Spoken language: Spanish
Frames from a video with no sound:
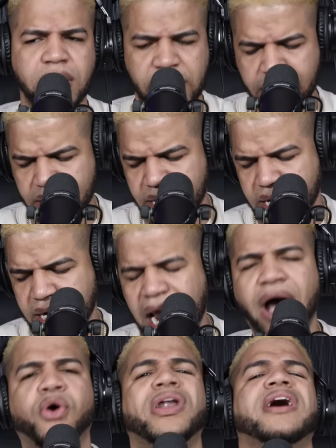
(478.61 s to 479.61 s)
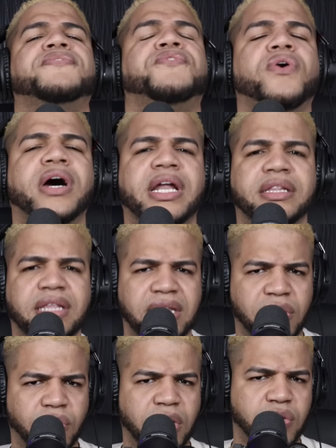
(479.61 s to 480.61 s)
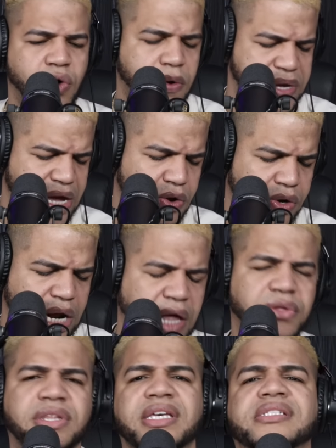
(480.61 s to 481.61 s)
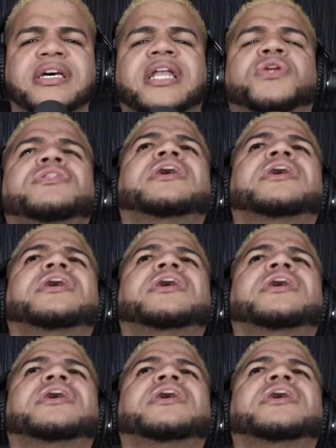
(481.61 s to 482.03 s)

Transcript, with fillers: en la ola Fogarate de lo que yo había logrado, y dice él, no te